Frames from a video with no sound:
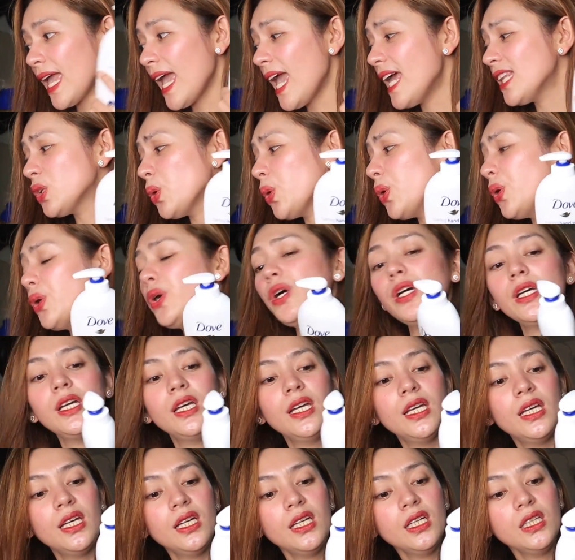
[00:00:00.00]
Ito,
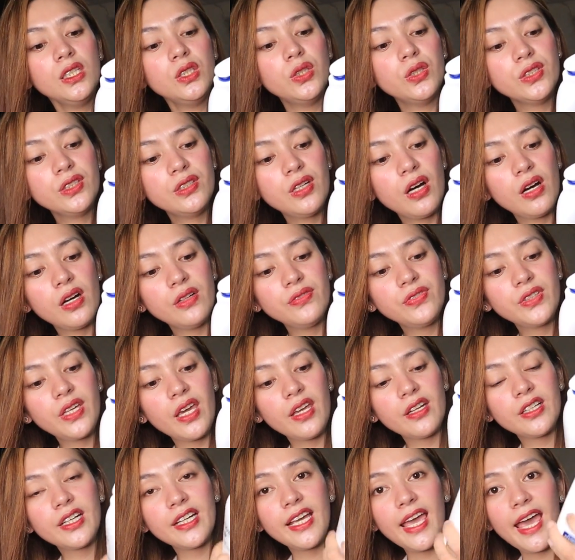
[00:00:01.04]
yung dog
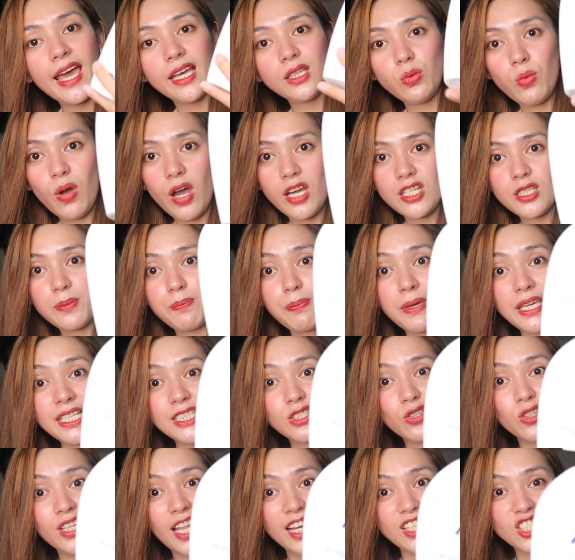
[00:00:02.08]
Caring Hand Wash.
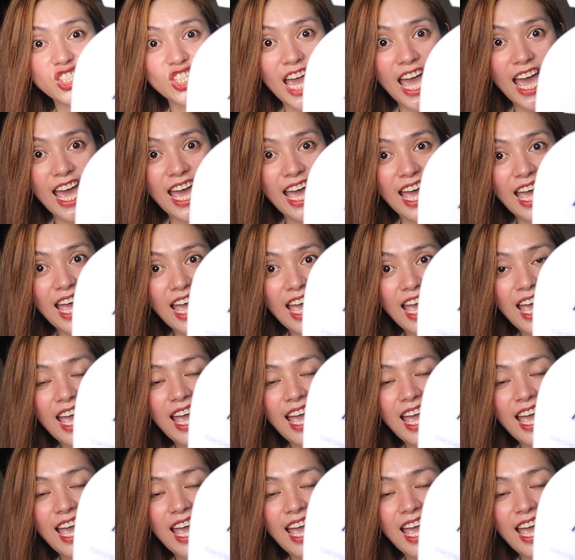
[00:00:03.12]
Piso lang siya.